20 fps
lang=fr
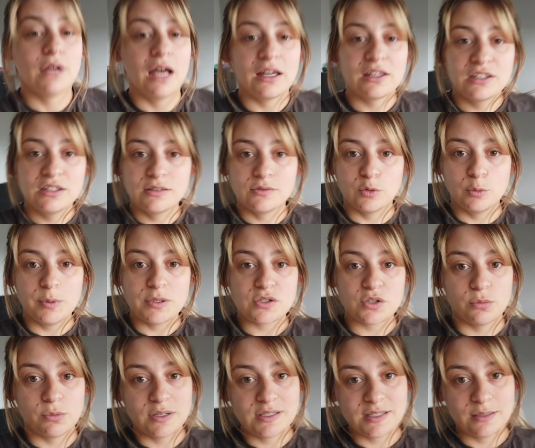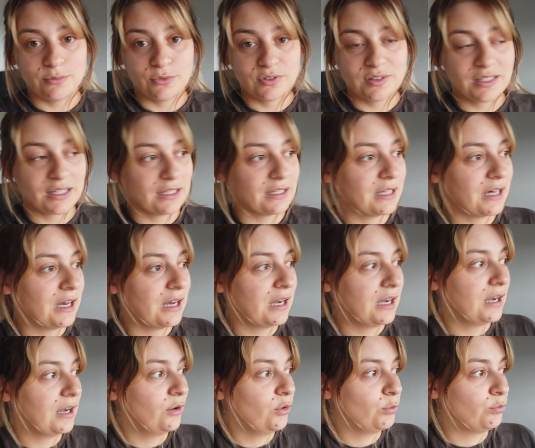à qui veut, parce que moi ça
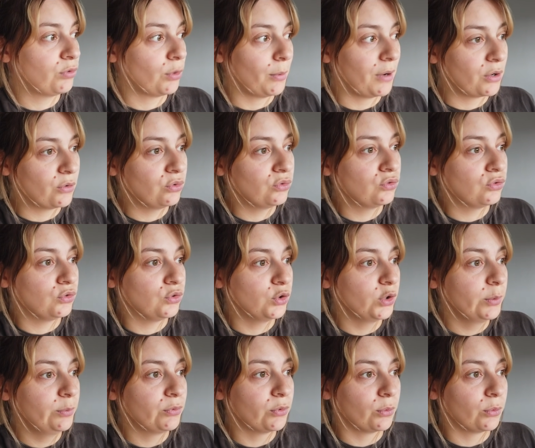m'entraînera pour ma couture,